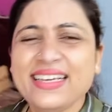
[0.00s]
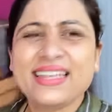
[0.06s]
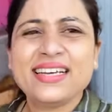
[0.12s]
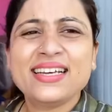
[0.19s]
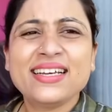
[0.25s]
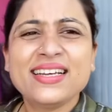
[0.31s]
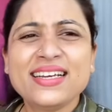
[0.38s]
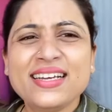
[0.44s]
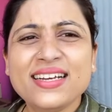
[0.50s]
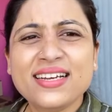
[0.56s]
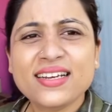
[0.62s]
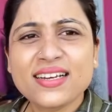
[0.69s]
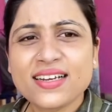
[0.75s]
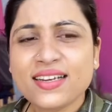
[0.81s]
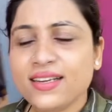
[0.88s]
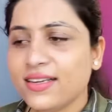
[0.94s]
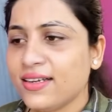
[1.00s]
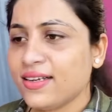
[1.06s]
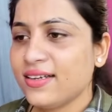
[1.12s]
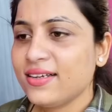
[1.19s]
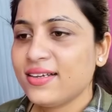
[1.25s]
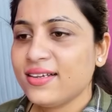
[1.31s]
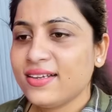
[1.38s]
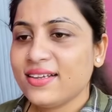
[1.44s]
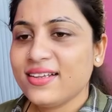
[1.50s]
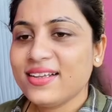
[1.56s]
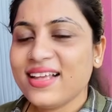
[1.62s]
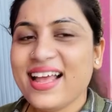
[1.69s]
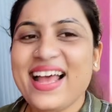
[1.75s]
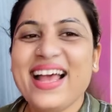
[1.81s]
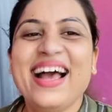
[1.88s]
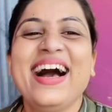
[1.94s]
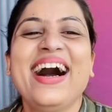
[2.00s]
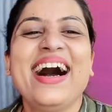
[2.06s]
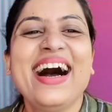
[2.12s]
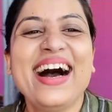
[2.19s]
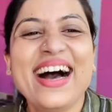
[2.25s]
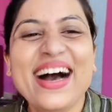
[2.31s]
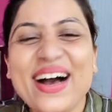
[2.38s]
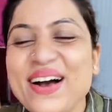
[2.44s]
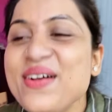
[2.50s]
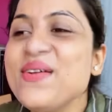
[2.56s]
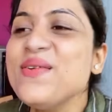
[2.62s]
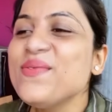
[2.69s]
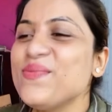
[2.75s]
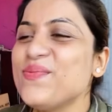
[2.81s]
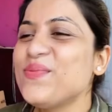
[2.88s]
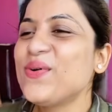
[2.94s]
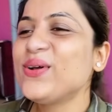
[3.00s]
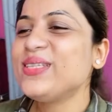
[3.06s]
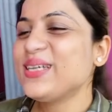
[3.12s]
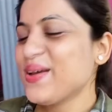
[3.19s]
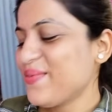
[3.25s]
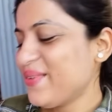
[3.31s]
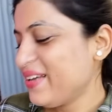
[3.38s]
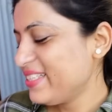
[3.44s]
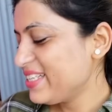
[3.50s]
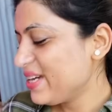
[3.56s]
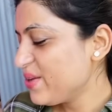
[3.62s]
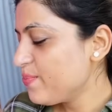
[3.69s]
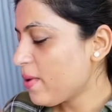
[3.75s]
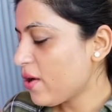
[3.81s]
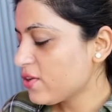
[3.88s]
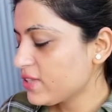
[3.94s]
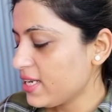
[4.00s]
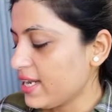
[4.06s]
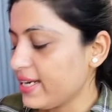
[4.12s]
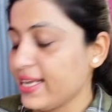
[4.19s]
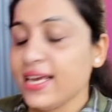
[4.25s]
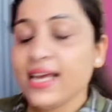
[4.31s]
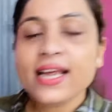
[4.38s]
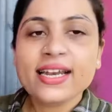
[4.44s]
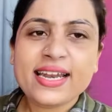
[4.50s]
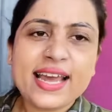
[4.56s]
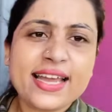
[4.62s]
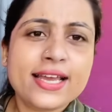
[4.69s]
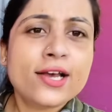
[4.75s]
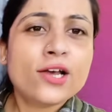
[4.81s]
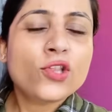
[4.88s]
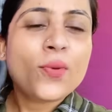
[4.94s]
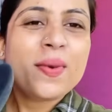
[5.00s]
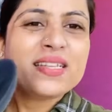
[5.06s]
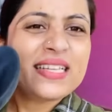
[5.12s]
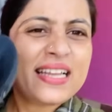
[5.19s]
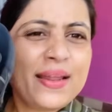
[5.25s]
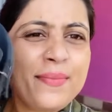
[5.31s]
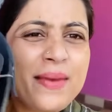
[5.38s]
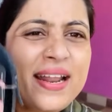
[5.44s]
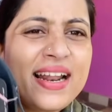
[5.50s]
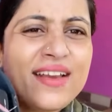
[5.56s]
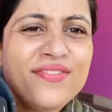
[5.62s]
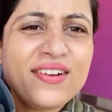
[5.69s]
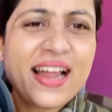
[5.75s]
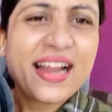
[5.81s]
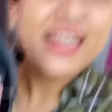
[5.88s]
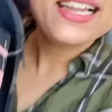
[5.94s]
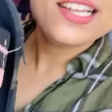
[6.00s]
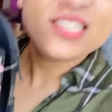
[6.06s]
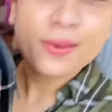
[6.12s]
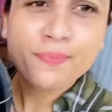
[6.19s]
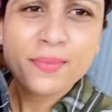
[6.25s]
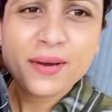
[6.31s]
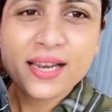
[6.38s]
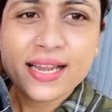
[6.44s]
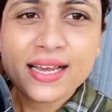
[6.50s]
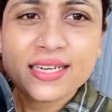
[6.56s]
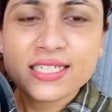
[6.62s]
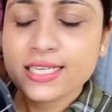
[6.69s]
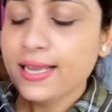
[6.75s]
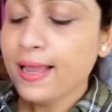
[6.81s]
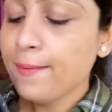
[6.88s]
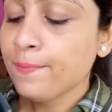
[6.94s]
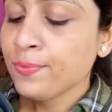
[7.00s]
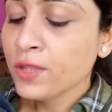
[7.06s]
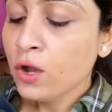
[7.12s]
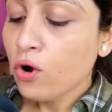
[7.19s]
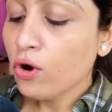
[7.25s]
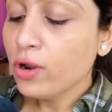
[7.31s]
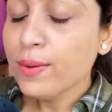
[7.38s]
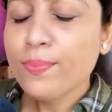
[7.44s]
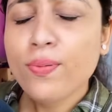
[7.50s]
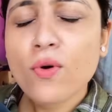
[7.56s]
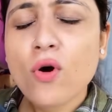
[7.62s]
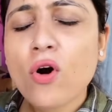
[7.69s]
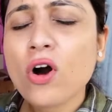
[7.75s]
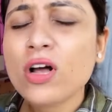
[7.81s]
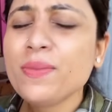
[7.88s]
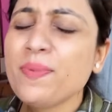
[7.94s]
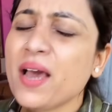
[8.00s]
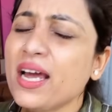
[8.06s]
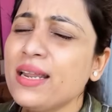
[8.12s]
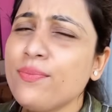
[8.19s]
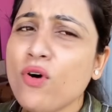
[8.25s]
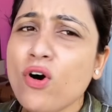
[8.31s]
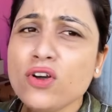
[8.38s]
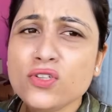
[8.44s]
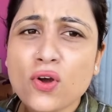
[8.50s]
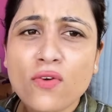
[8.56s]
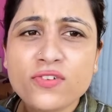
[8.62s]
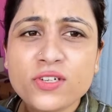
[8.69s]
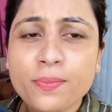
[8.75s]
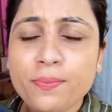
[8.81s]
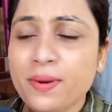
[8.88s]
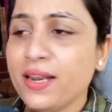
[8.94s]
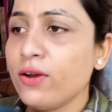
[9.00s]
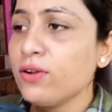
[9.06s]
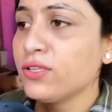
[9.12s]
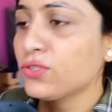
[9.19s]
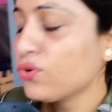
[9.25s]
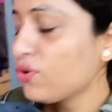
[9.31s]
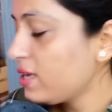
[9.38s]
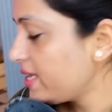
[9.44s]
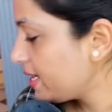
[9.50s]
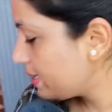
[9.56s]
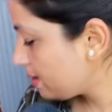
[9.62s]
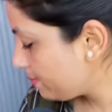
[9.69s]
कल्पना अपना पाँव चलाने जा रही है बोझ के पास जा रही हूँ पाँव सिलाने नहीं तो बेसिकली मेरी ना फ्लाइट की चप्पल है ठीक है और ये बहुत प्यारी बहुत सॉफ्ट चप्पल है और इसको लिए ना